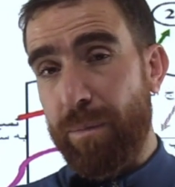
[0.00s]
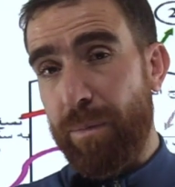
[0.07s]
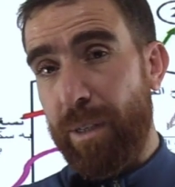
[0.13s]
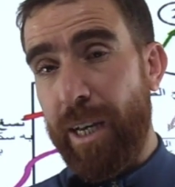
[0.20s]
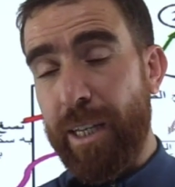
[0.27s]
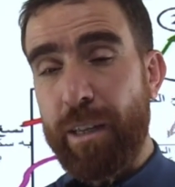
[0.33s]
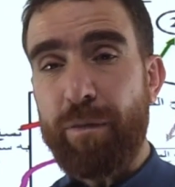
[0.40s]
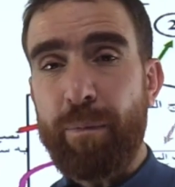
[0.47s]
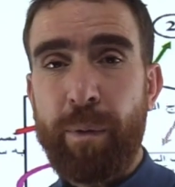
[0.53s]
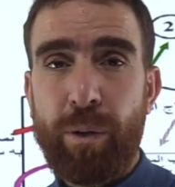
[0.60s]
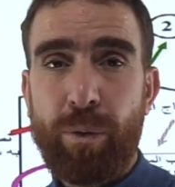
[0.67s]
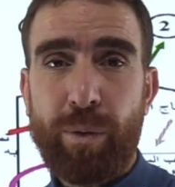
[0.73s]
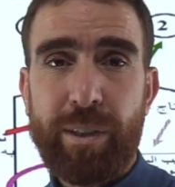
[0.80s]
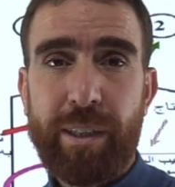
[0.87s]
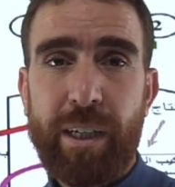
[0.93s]
الهدف
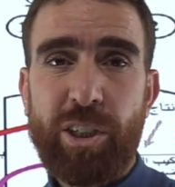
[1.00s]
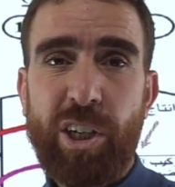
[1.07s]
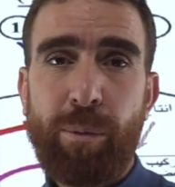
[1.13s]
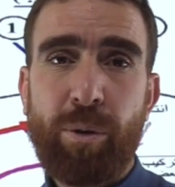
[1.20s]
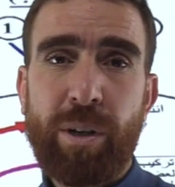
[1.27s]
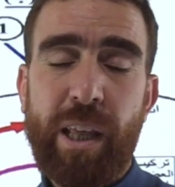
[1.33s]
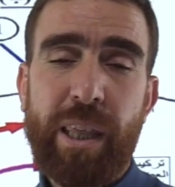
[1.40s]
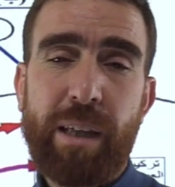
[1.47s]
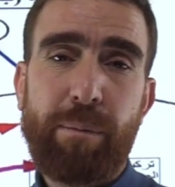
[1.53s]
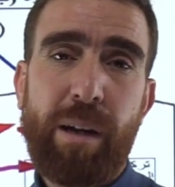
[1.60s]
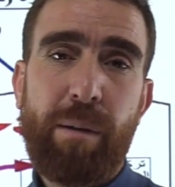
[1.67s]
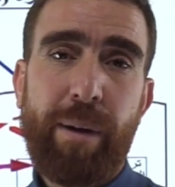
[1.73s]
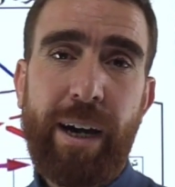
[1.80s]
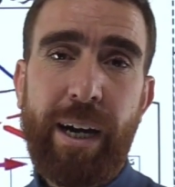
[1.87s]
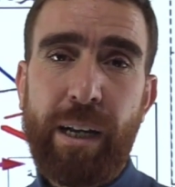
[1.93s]
منه استرجاع منظم
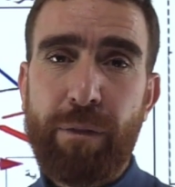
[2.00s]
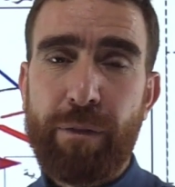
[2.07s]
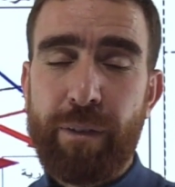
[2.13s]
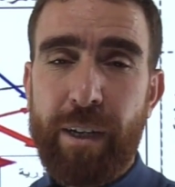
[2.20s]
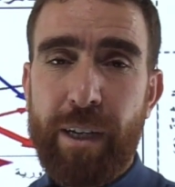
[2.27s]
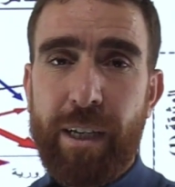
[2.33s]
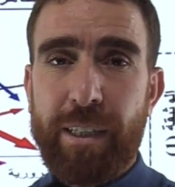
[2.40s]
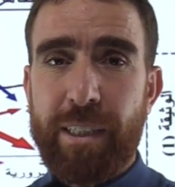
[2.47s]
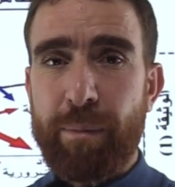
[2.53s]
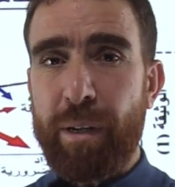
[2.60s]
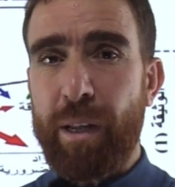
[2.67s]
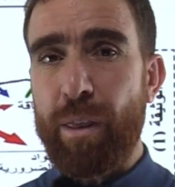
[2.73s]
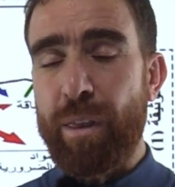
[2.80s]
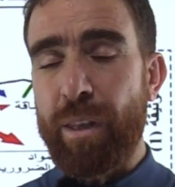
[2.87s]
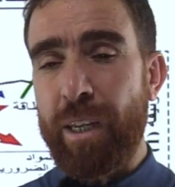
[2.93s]
للمعارف
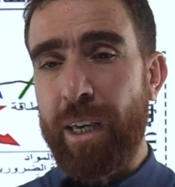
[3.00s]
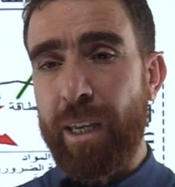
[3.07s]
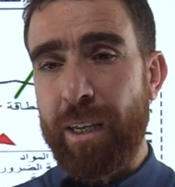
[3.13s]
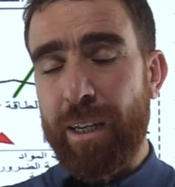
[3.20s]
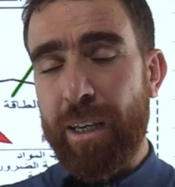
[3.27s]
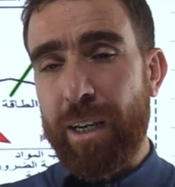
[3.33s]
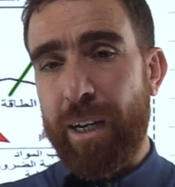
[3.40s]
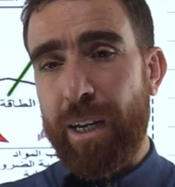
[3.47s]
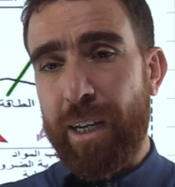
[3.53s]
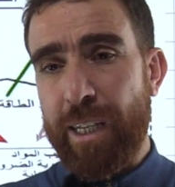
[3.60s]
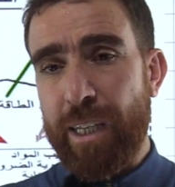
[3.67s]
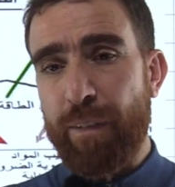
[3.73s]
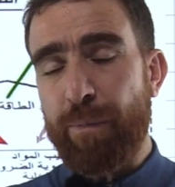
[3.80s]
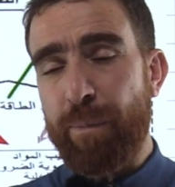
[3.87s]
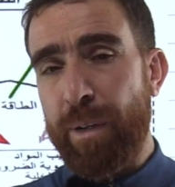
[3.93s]
تمرين اثنين
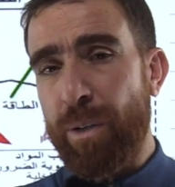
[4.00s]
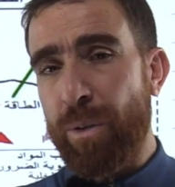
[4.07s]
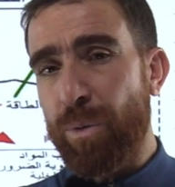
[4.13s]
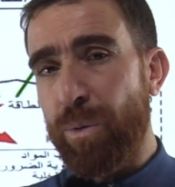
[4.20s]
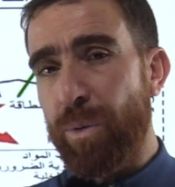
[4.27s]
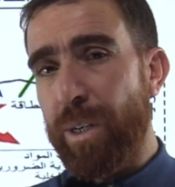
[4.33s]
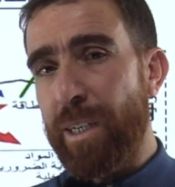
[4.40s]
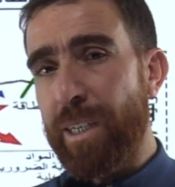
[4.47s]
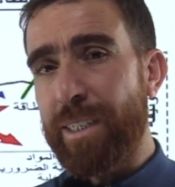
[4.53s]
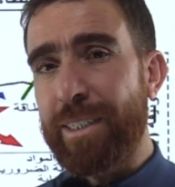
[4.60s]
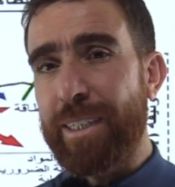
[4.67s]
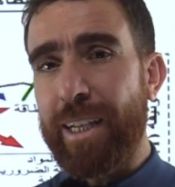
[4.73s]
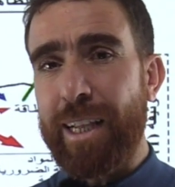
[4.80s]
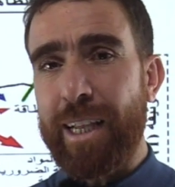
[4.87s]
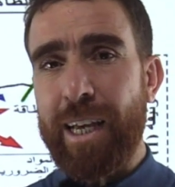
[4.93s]
الهدف منه
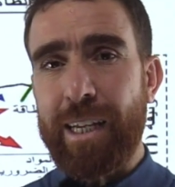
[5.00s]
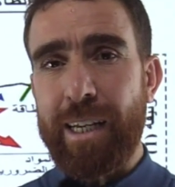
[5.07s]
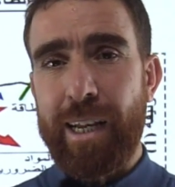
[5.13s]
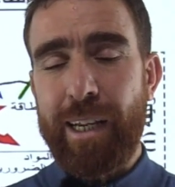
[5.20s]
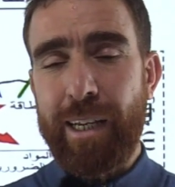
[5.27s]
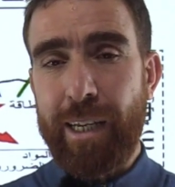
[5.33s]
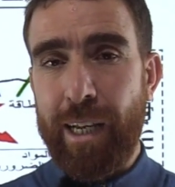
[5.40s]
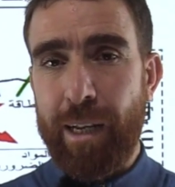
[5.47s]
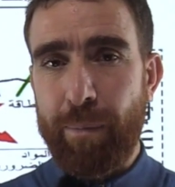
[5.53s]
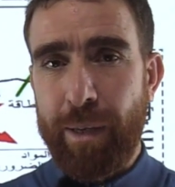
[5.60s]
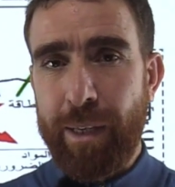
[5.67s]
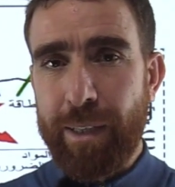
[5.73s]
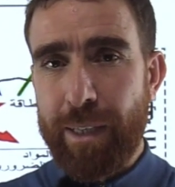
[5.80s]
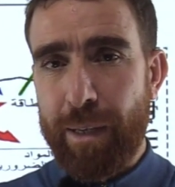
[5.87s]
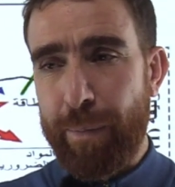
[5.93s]
الاستدلال
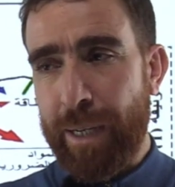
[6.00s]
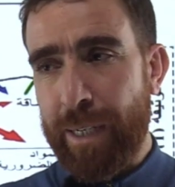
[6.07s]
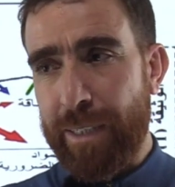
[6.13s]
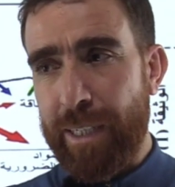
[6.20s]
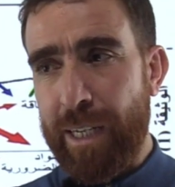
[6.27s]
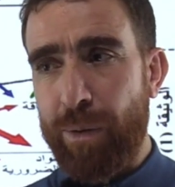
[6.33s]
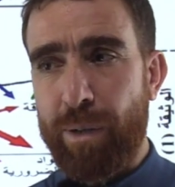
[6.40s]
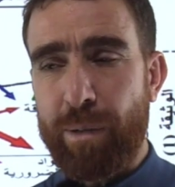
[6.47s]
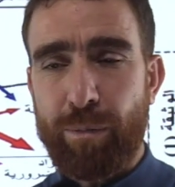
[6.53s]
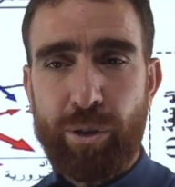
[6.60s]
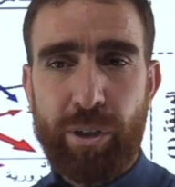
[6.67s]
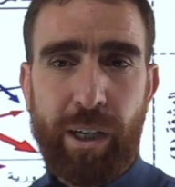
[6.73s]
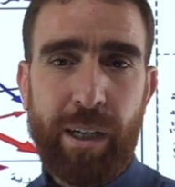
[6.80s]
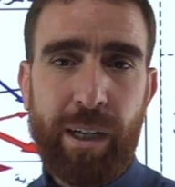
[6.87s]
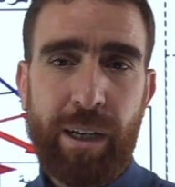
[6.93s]
العلمي طبعا نتناول
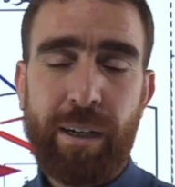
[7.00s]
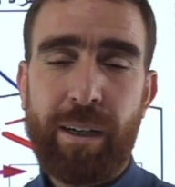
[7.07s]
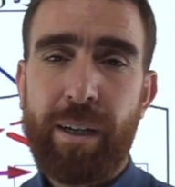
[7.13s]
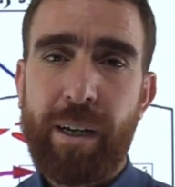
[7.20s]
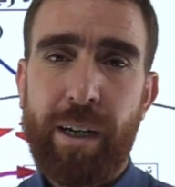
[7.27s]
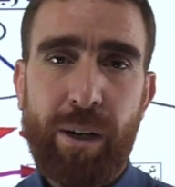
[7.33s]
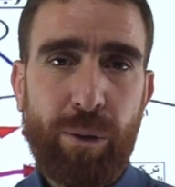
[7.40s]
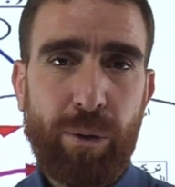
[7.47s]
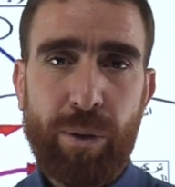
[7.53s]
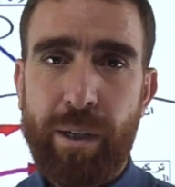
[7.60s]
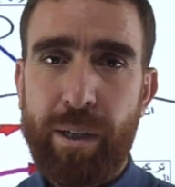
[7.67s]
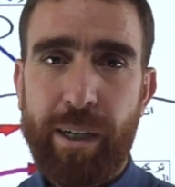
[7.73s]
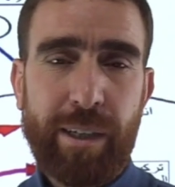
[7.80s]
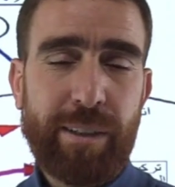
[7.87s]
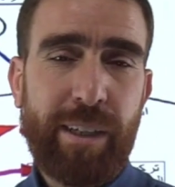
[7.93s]
مشكلة أو
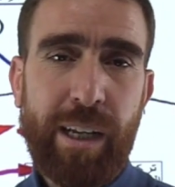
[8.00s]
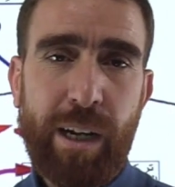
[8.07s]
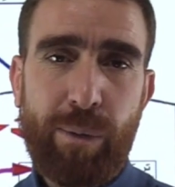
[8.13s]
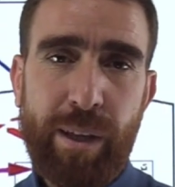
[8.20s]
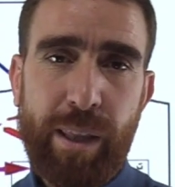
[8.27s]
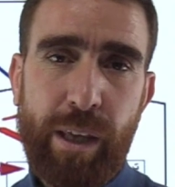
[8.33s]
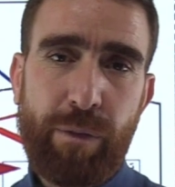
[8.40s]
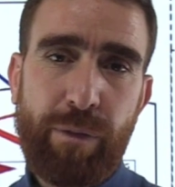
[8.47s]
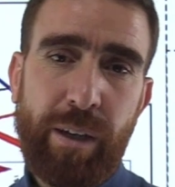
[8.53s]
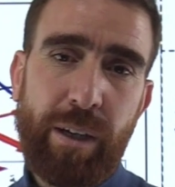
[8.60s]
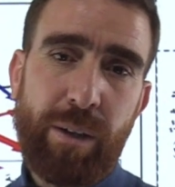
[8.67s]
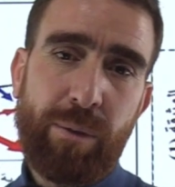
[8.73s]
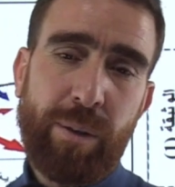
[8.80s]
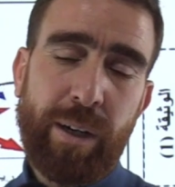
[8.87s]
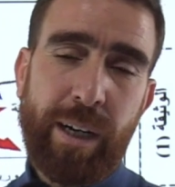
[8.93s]
اختلال
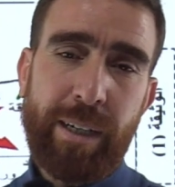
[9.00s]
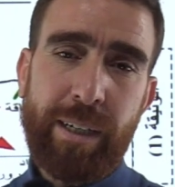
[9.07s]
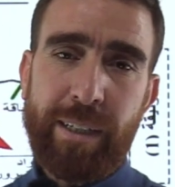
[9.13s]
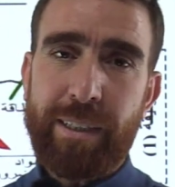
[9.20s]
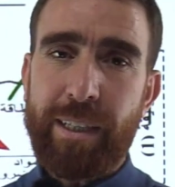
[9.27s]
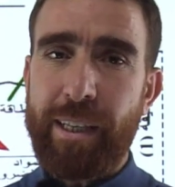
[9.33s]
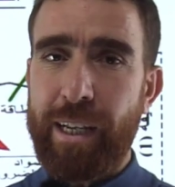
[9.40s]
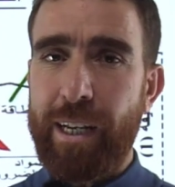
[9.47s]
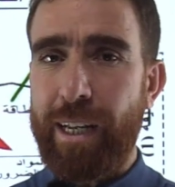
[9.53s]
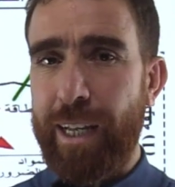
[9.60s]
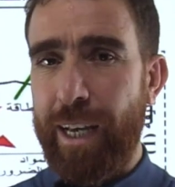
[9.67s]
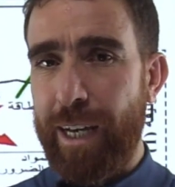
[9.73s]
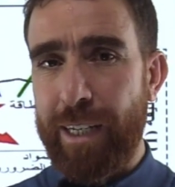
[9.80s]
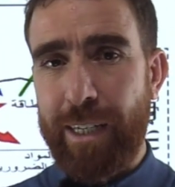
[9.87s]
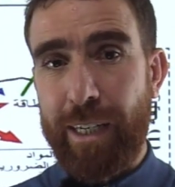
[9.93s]
وظيفي ونستدل على
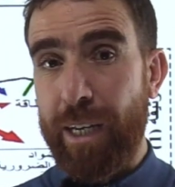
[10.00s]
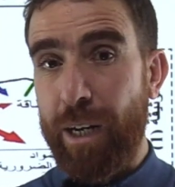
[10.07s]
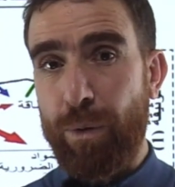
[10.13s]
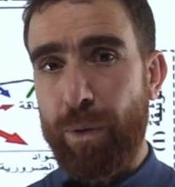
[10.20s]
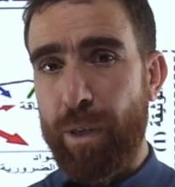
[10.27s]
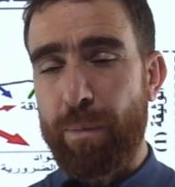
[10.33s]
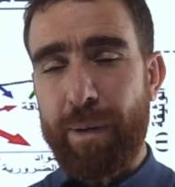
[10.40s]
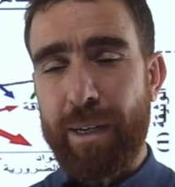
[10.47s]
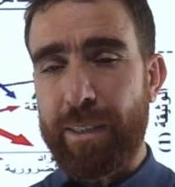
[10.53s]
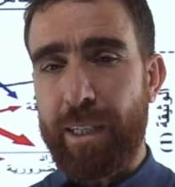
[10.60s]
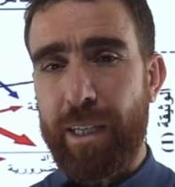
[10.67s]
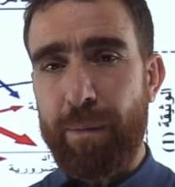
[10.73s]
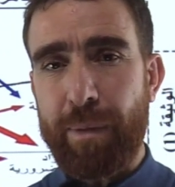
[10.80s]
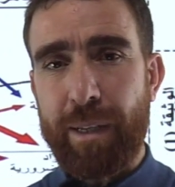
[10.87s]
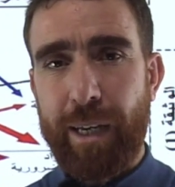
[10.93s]
حله أو
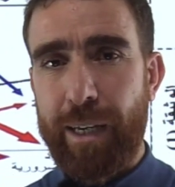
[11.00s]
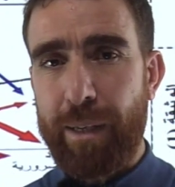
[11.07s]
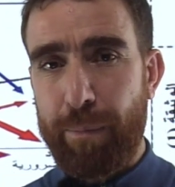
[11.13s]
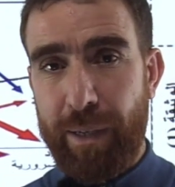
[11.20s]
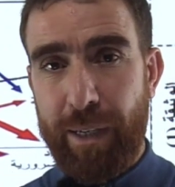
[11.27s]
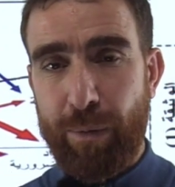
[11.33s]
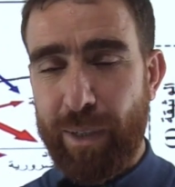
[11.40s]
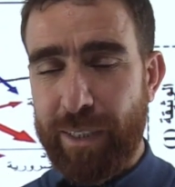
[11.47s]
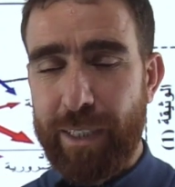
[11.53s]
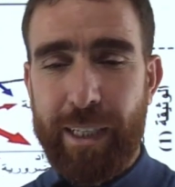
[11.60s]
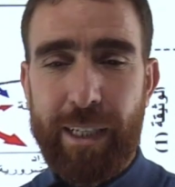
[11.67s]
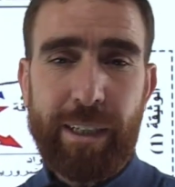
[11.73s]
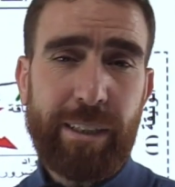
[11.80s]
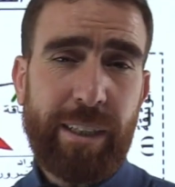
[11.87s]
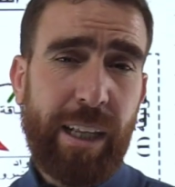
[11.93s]
إثباته من بواسطة
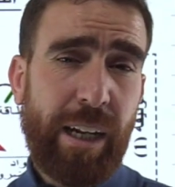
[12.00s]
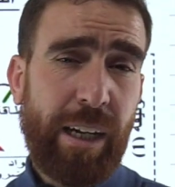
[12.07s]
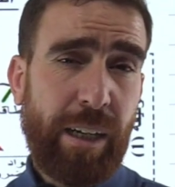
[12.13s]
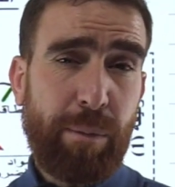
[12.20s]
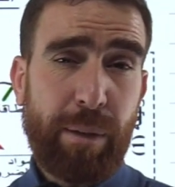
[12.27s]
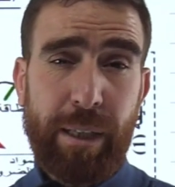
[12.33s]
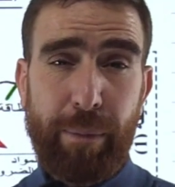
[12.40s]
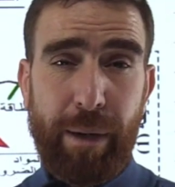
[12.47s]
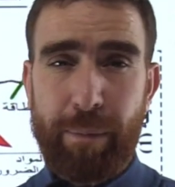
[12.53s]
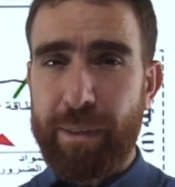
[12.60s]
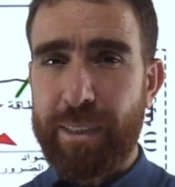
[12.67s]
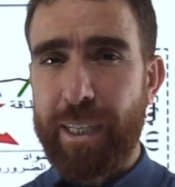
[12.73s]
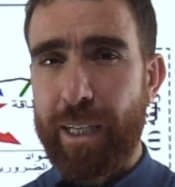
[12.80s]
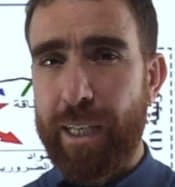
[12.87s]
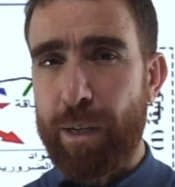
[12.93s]
الاستدلال العلمي طبعا من
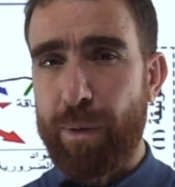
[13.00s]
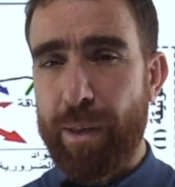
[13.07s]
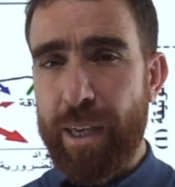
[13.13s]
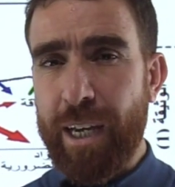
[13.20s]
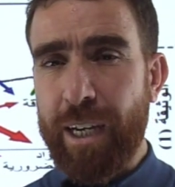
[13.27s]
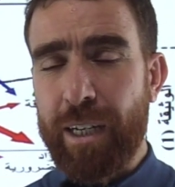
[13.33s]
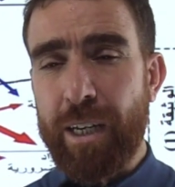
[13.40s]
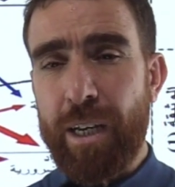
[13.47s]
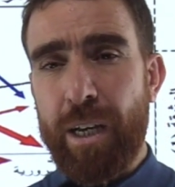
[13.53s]
استغلال الوثائق